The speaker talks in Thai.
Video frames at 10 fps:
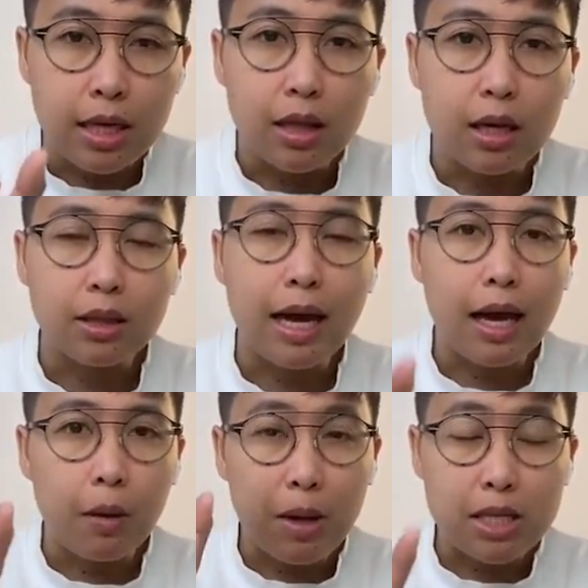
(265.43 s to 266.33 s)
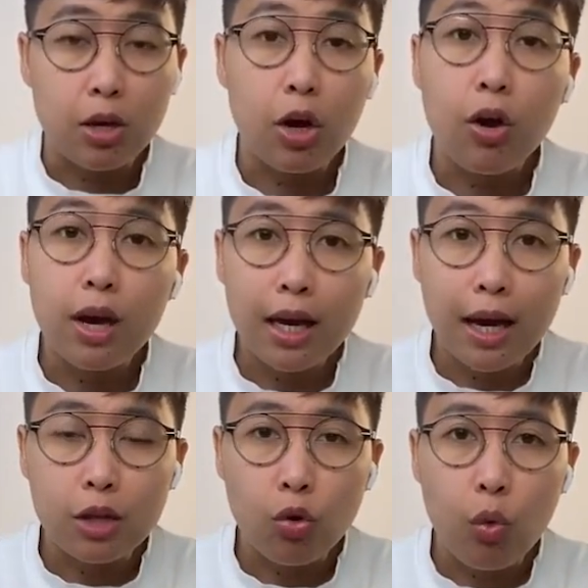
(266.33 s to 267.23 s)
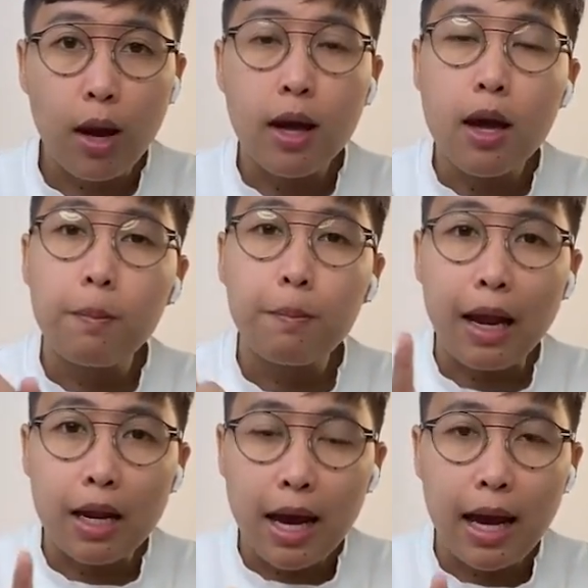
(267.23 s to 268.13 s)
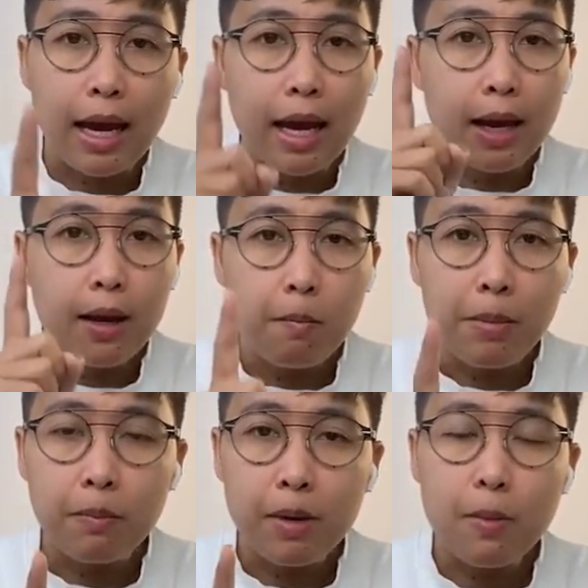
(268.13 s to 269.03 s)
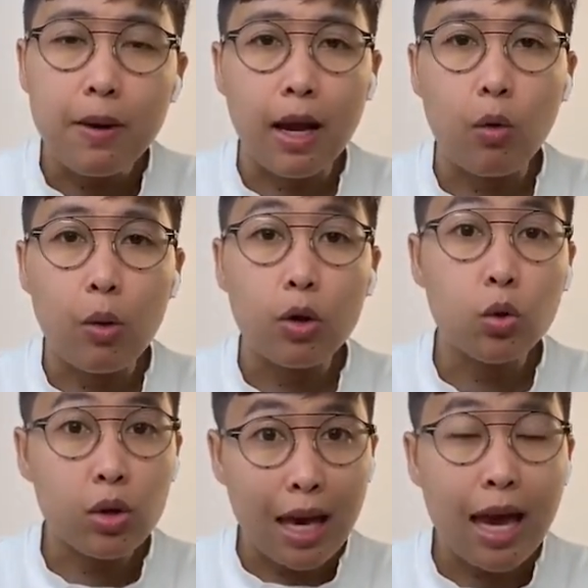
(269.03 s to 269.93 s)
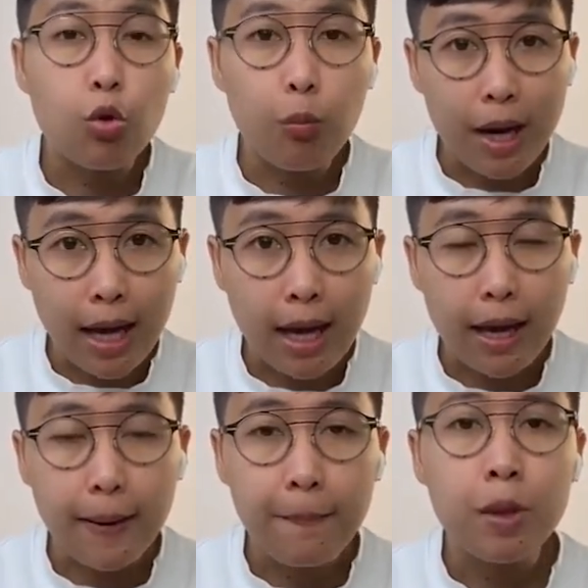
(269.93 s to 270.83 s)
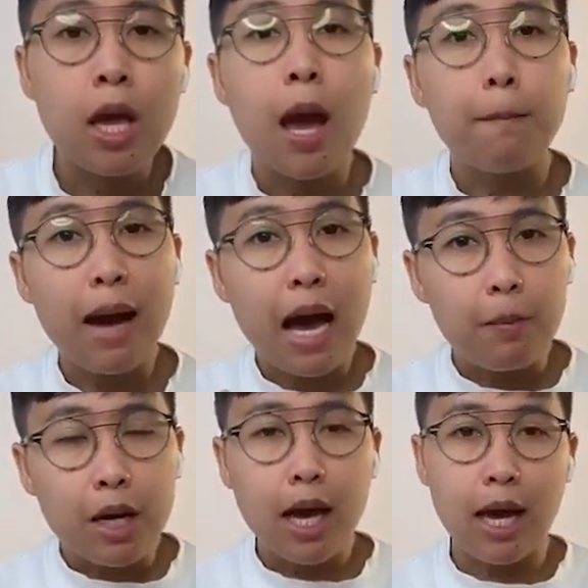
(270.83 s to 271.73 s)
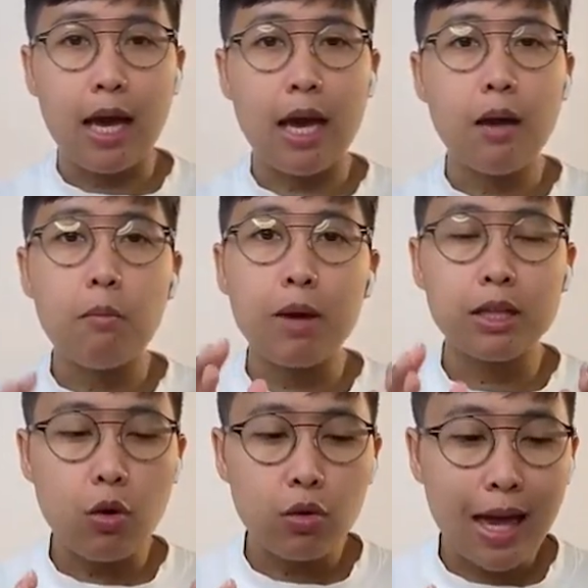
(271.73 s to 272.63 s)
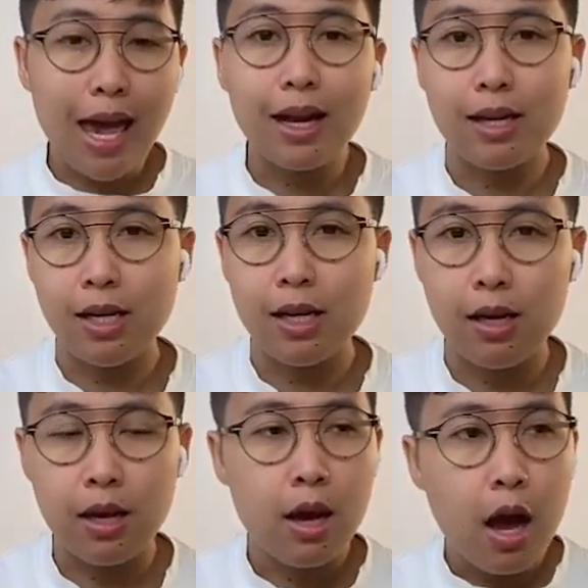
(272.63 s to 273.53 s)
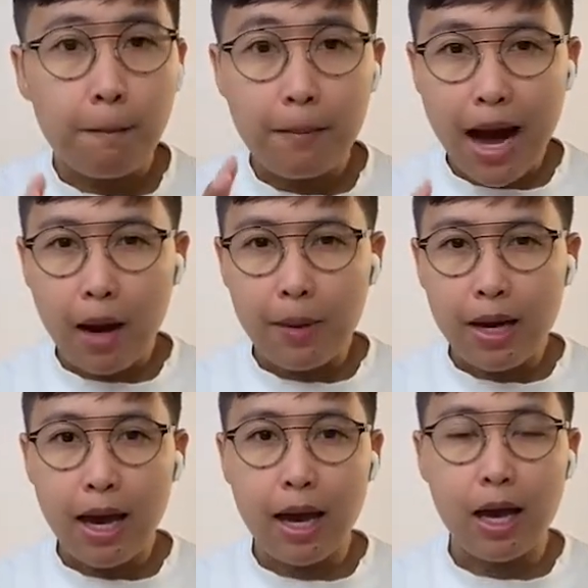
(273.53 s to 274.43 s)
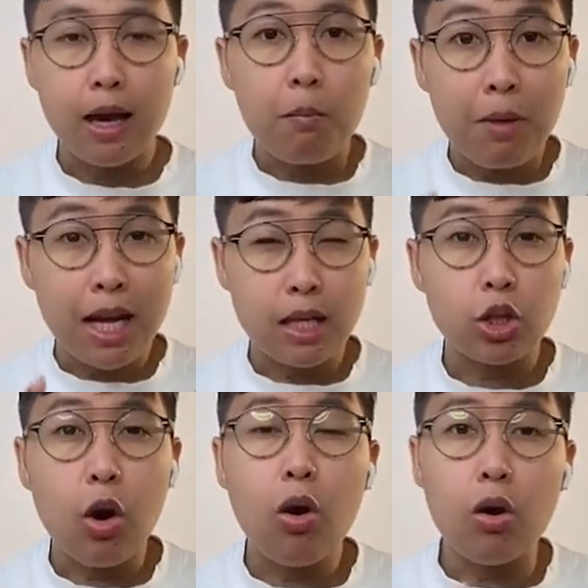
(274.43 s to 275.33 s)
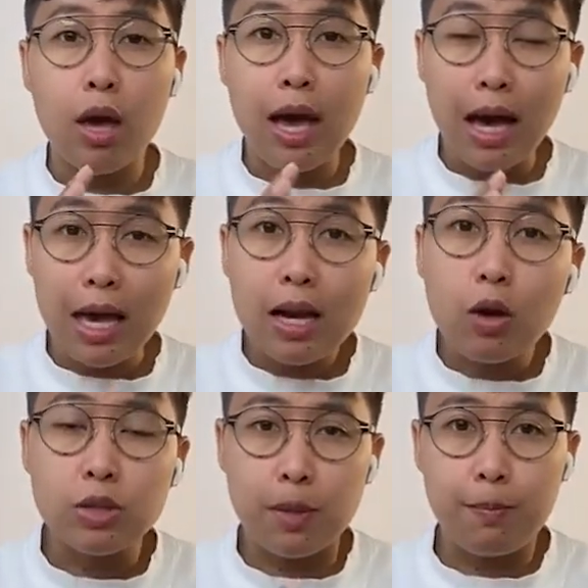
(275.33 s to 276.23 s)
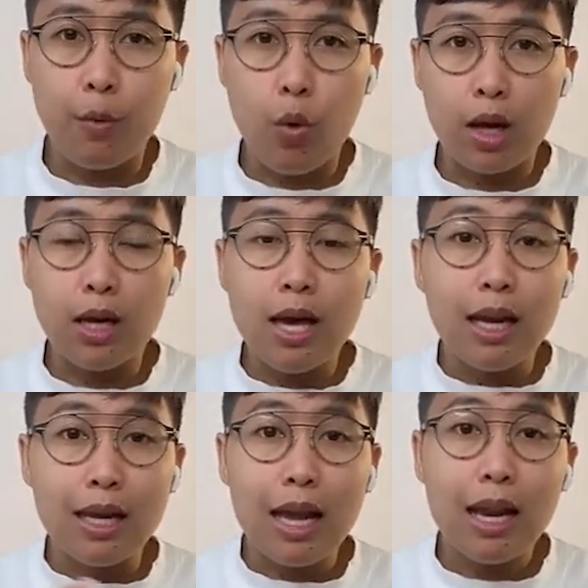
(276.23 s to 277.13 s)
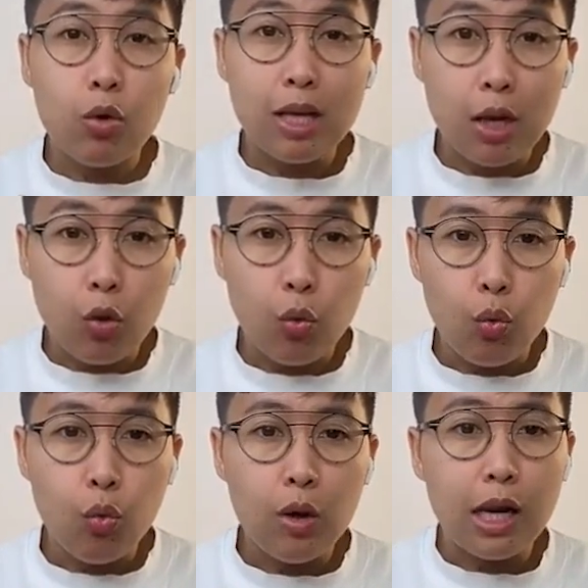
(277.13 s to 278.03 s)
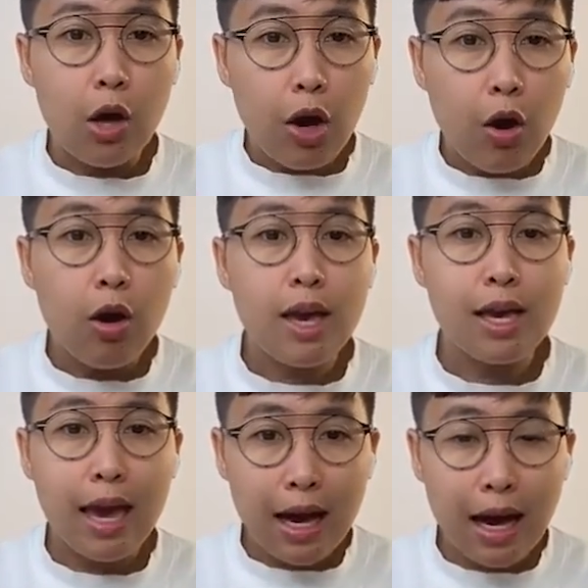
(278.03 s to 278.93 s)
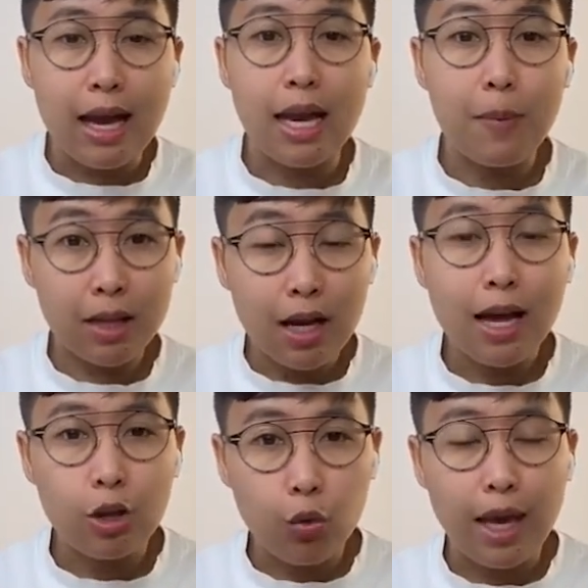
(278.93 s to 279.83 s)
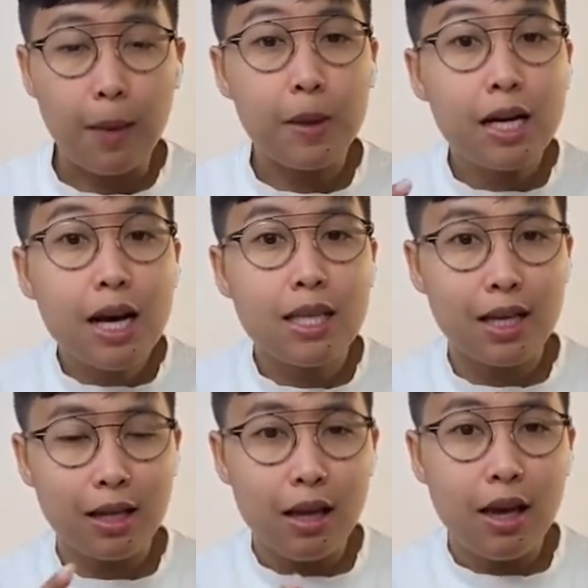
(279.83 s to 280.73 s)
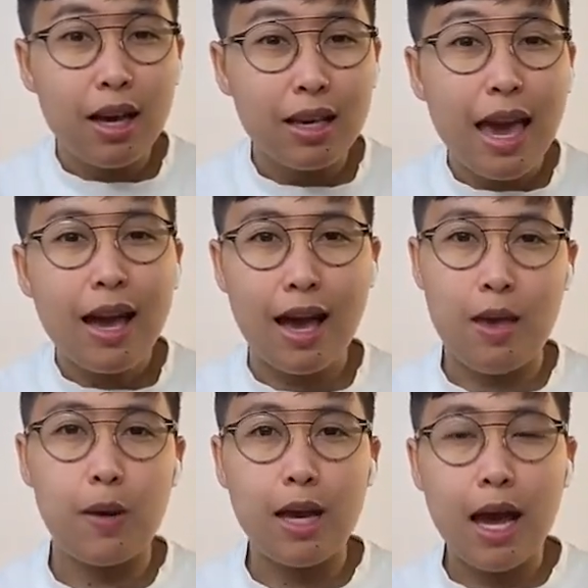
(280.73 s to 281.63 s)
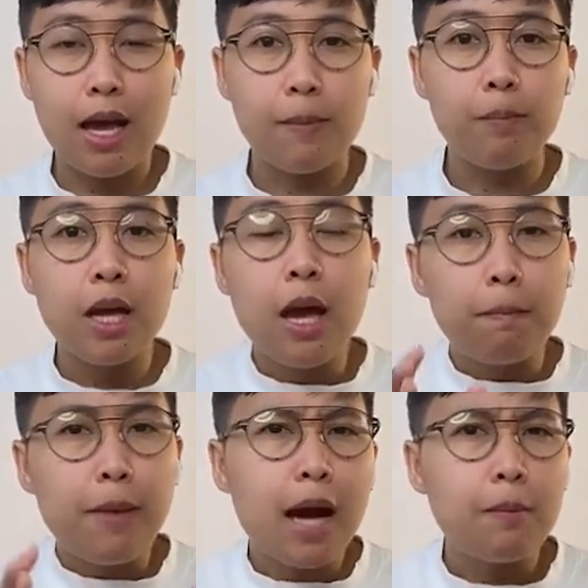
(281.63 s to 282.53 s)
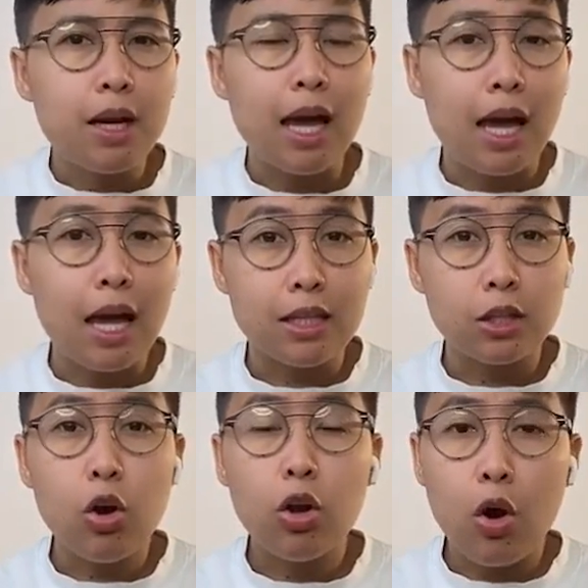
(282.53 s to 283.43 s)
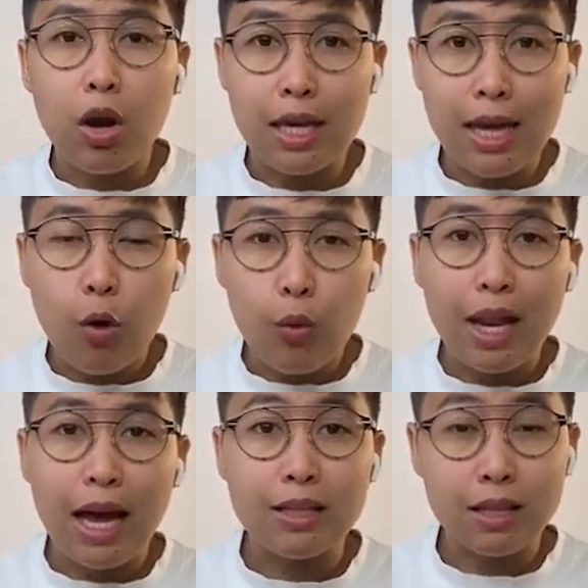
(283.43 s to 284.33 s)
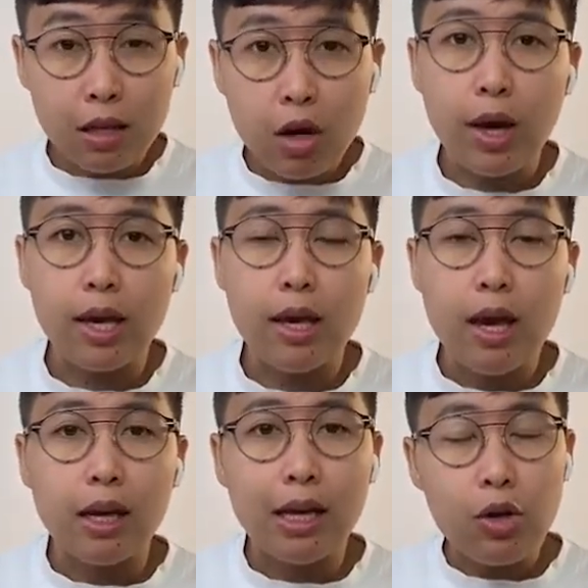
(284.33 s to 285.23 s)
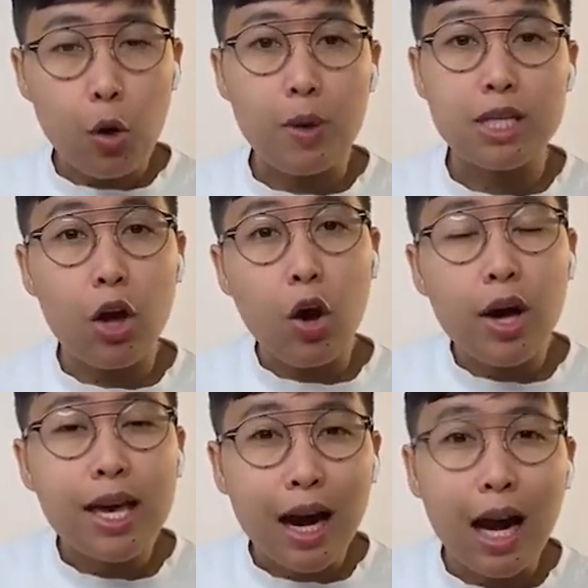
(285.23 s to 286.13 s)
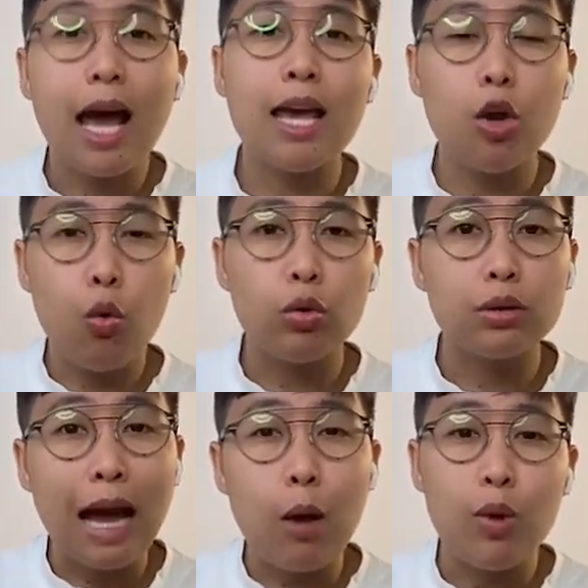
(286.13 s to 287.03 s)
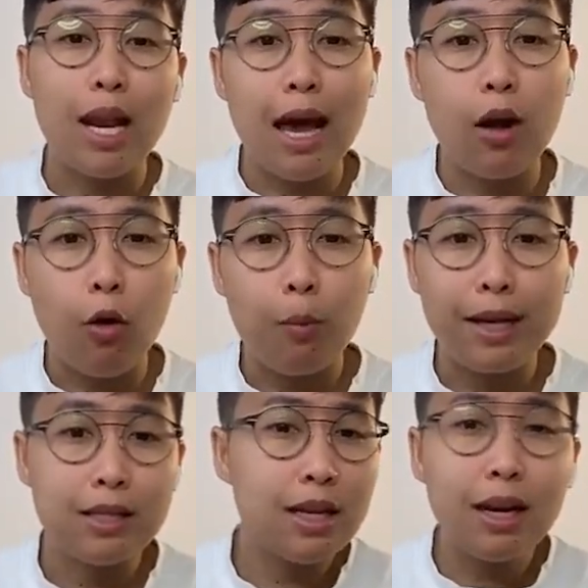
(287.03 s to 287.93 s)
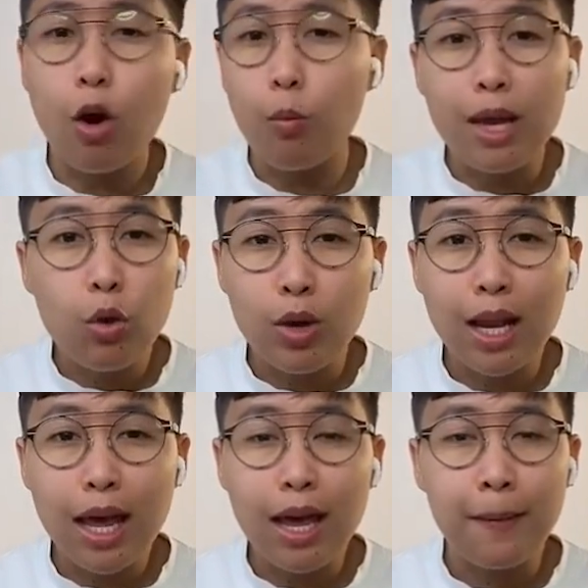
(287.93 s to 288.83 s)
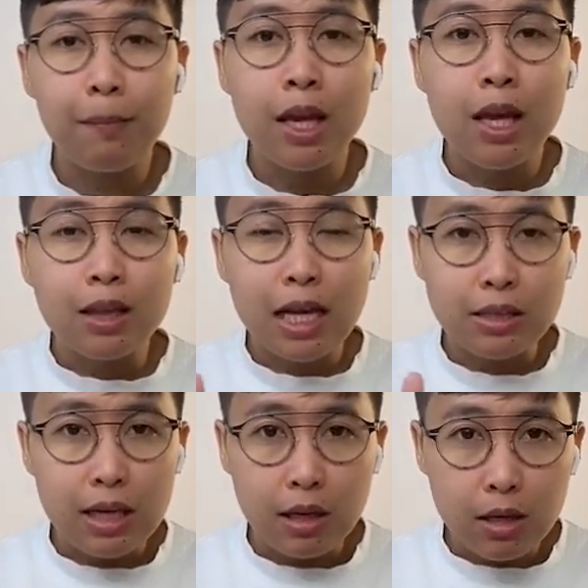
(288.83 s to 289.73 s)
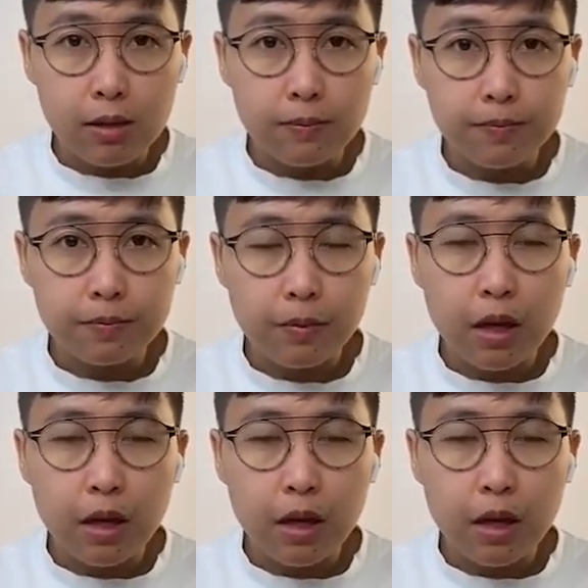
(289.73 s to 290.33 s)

สิ่งต่างๆ มันจะค่อยๆ คลายตัว ปัญหามันไม่ได้หมายความว่าเราต้องแก้ทุกปัญหา บางปัญหามันต้องแก้ทันที บางปัญหามันอาจจะต้องให้เราเจ็บปวดและเราเรียนรู้แล้วค่อยๆ แก้ไขและพัฒนาตัวเองเพื่อจะแก้ไขมันได้ บางปัญหาอาจจะต้องรอระยะเวลาสักหน่อยแล้วเดี๋ยวมันจะค่อยๆ คลายลงตามเวลาของมัน ซึ่งเราไม่รู้แน่ๆ แต่สิ่งหนึ่ง